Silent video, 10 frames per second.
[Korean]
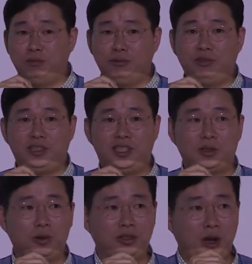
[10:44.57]
부분들이
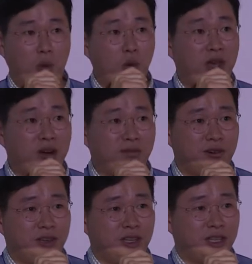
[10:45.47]
직원들의 오해를
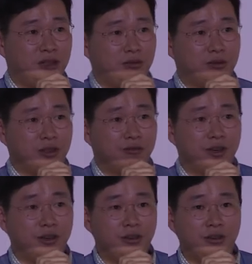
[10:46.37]
불러 일으킬 수도 있고요.